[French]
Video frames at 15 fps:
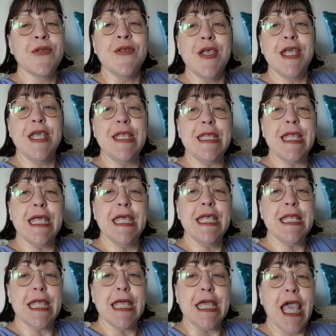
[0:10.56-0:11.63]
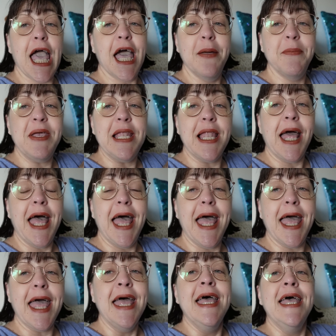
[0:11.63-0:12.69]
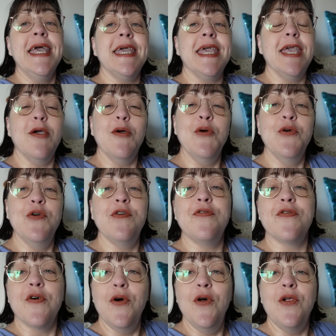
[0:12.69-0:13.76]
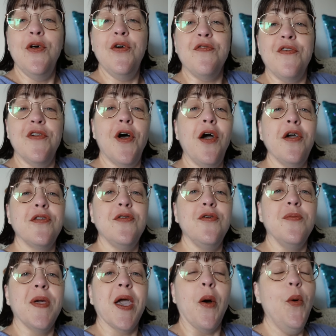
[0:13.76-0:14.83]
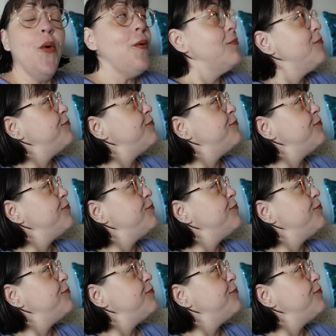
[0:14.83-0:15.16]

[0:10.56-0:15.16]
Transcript: c'est qui c'est qui C'est Caramella qui ouvre le vlog numéro